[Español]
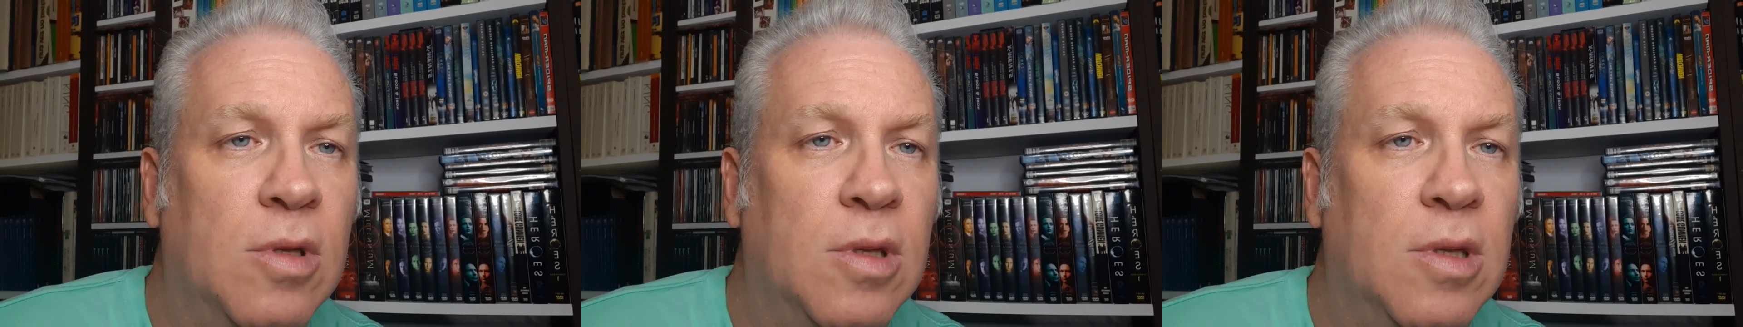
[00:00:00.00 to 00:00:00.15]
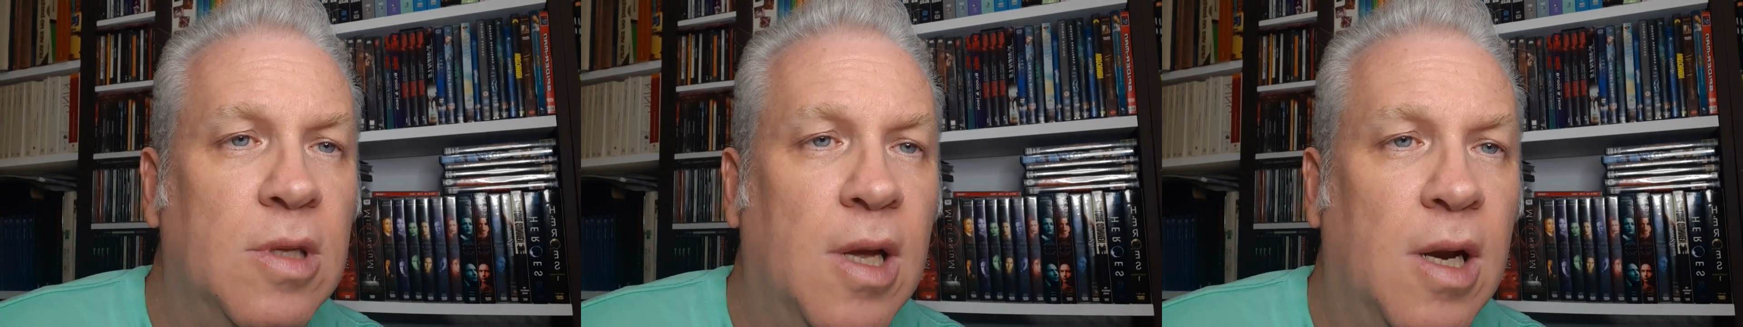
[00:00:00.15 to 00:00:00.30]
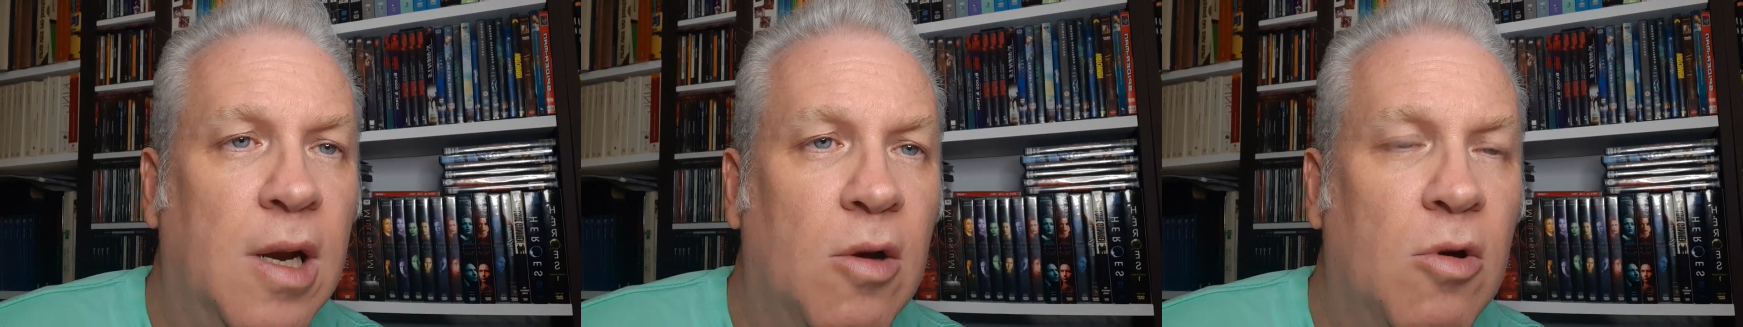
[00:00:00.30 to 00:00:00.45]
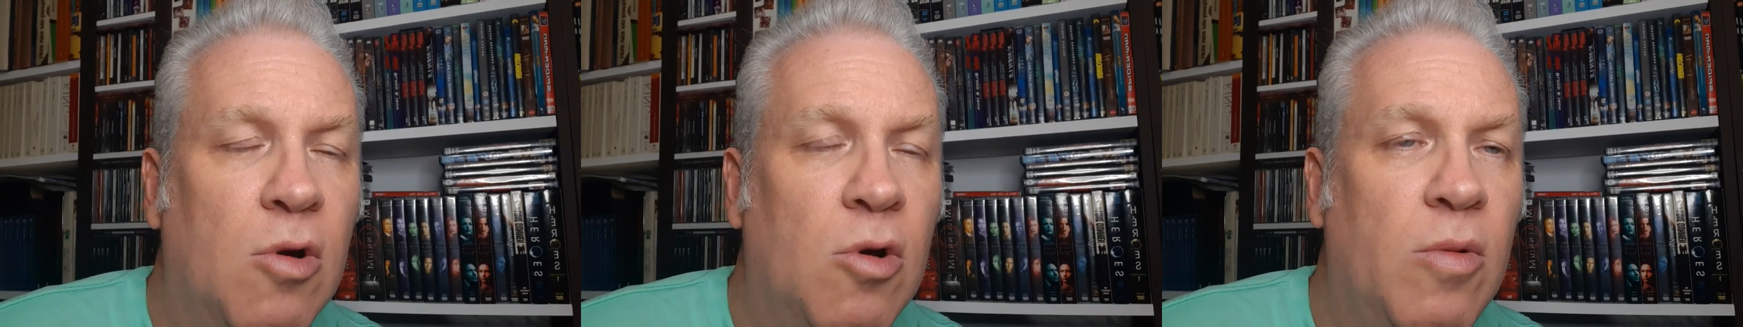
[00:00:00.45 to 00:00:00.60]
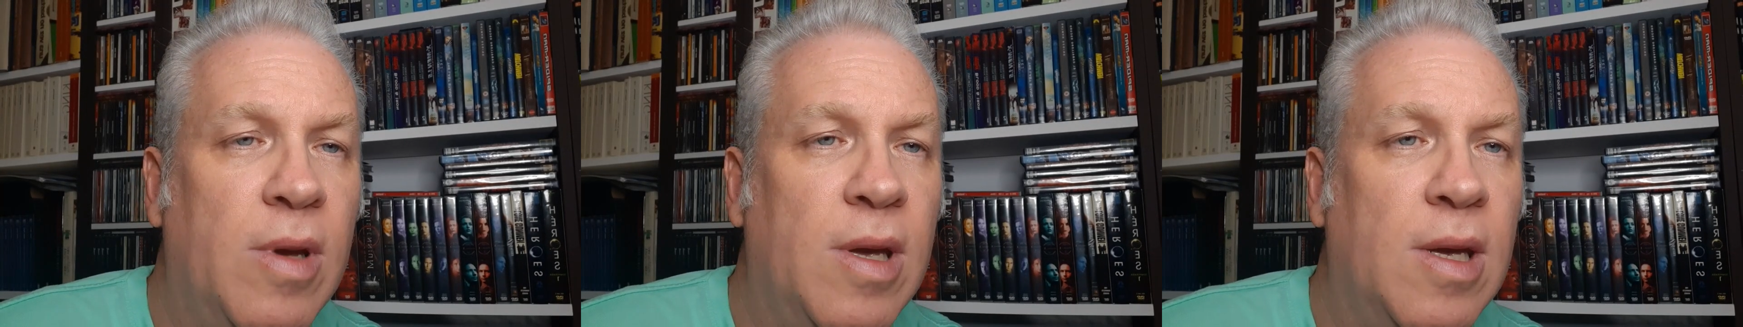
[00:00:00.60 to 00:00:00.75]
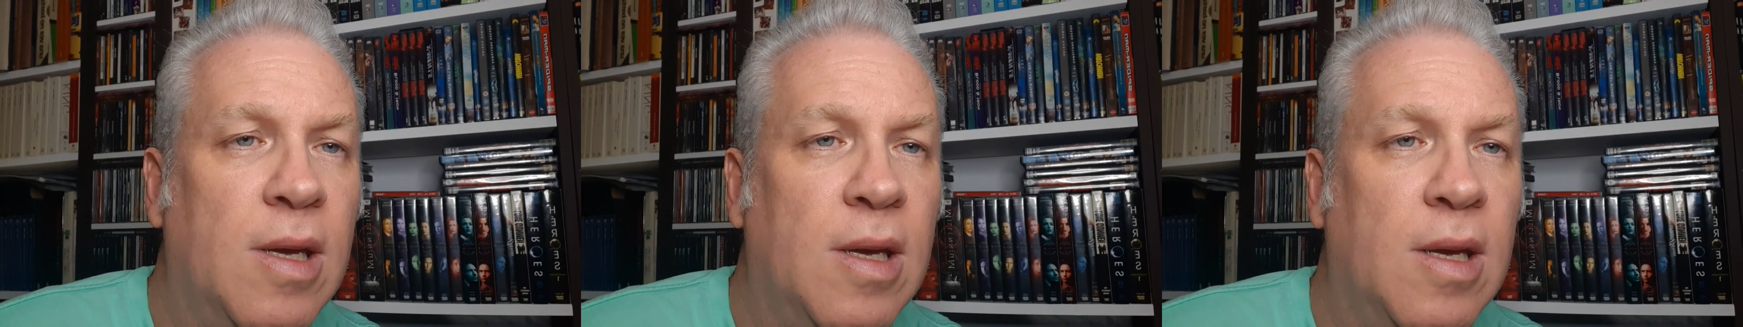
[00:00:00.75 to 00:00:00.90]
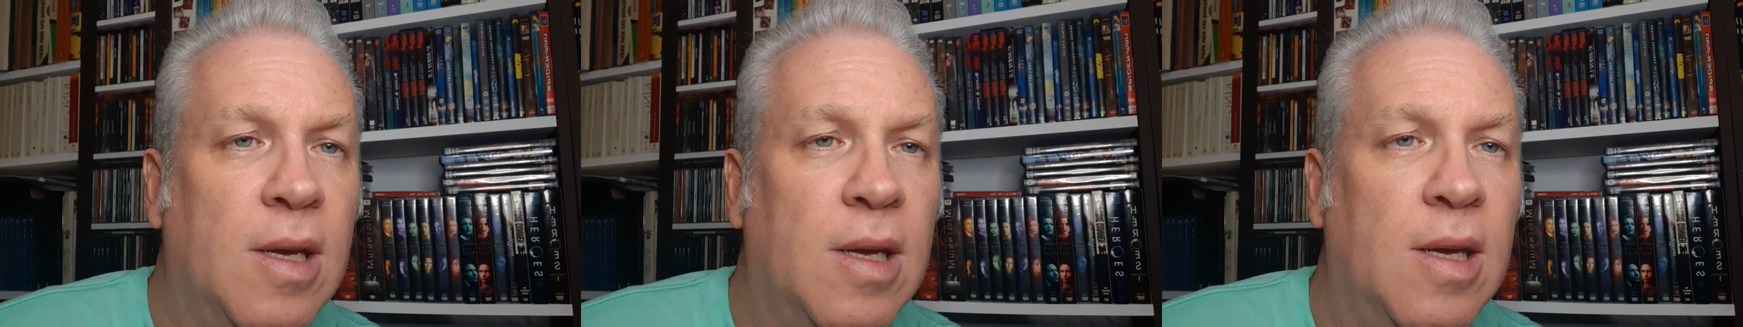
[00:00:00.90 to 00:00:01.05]
del
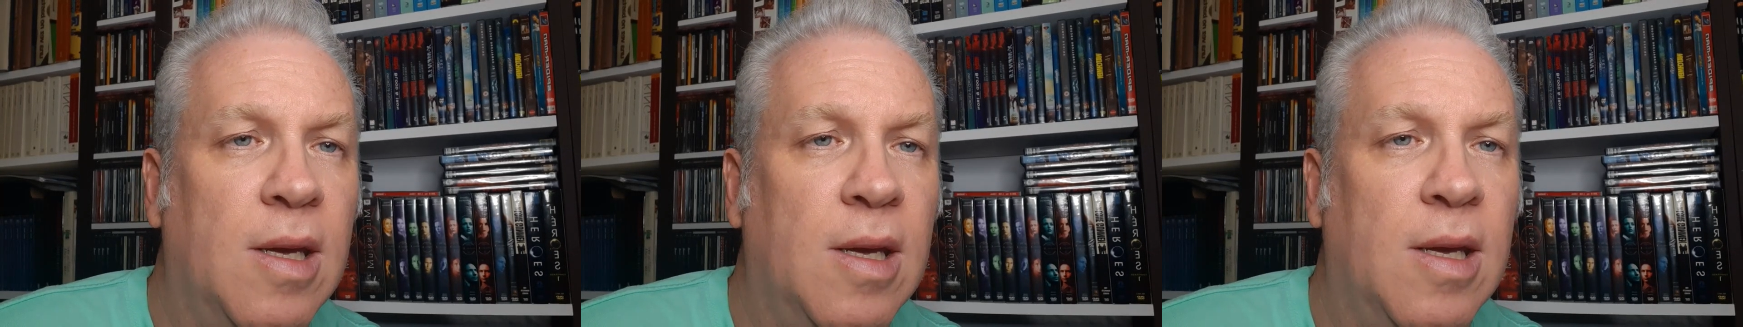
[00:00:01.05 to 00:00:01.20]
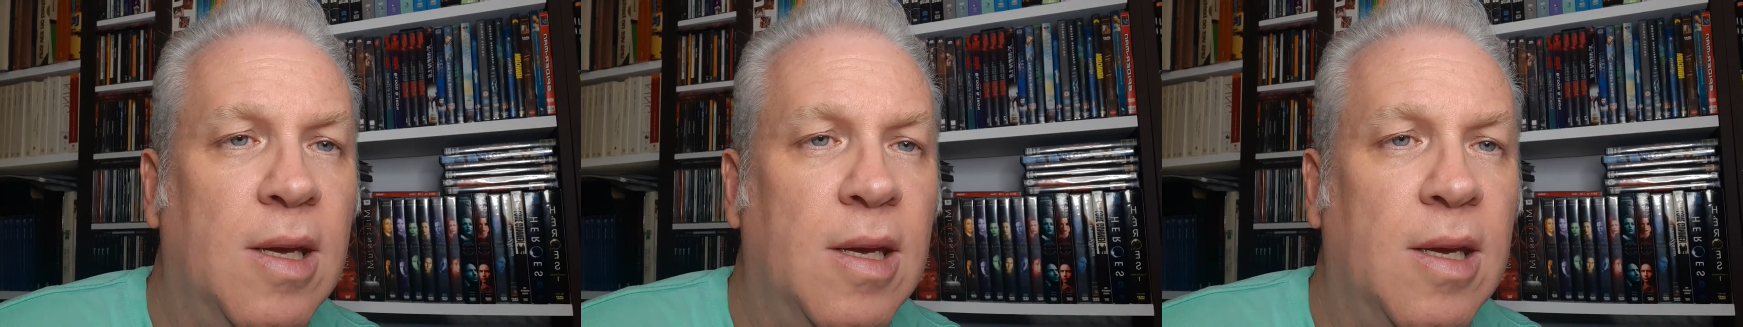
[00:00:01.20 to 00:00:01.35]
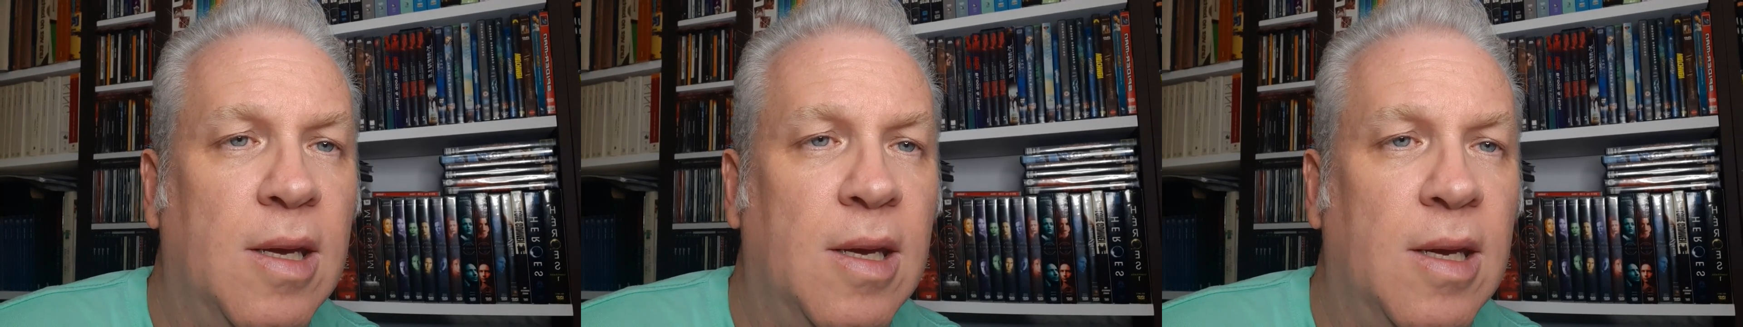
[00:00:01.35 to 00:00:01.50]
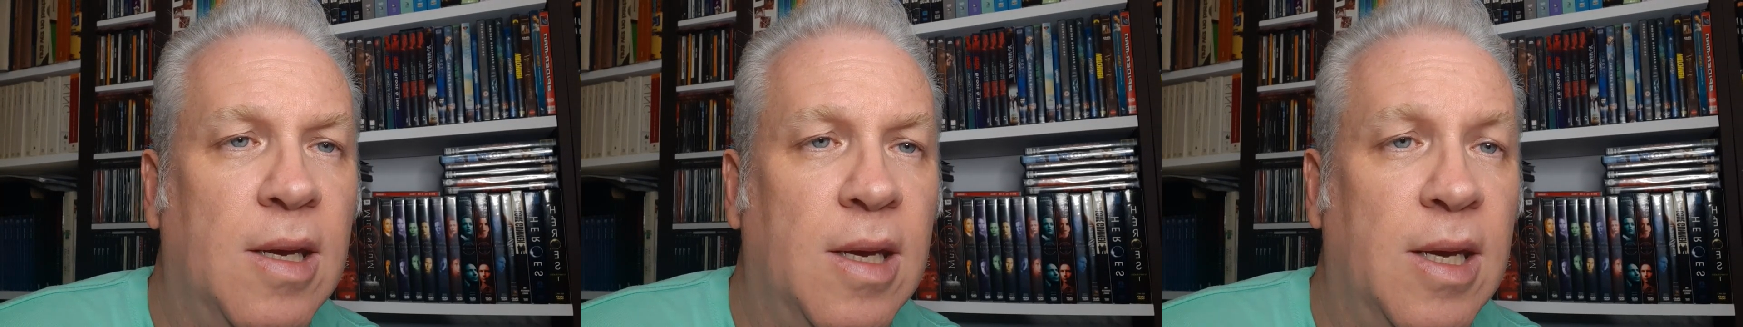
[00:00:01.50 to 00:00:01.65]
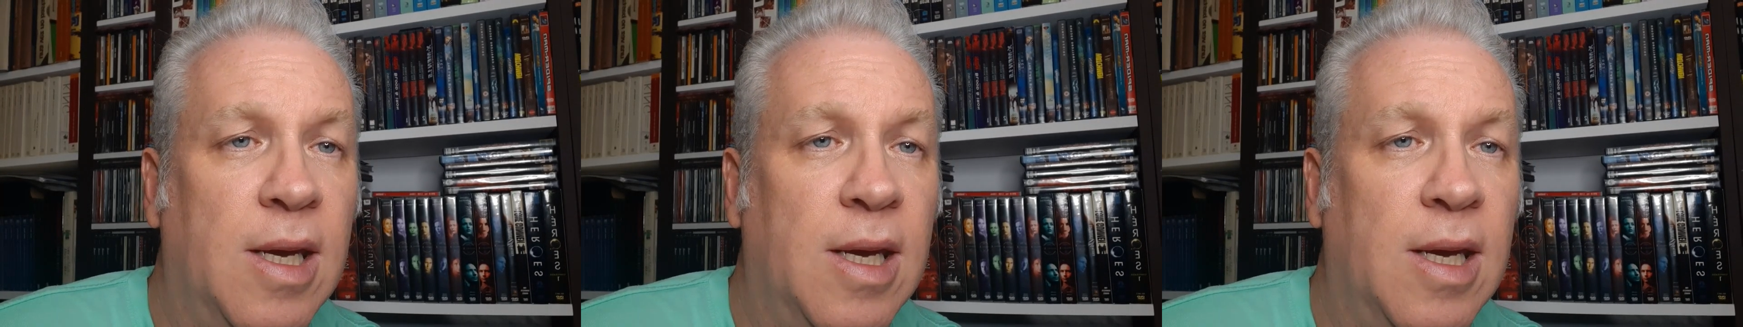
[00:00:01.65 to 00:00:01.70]
joven eh,